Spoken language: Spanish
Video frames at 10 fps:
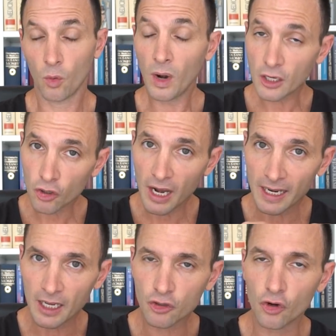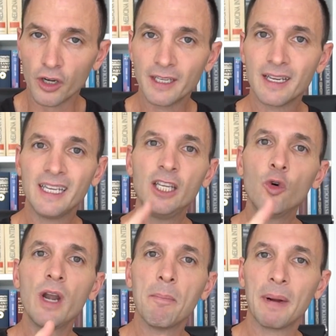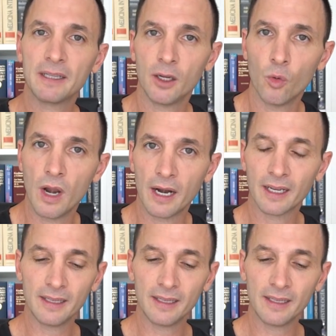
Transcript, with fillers: cuáles son las razones y una en particular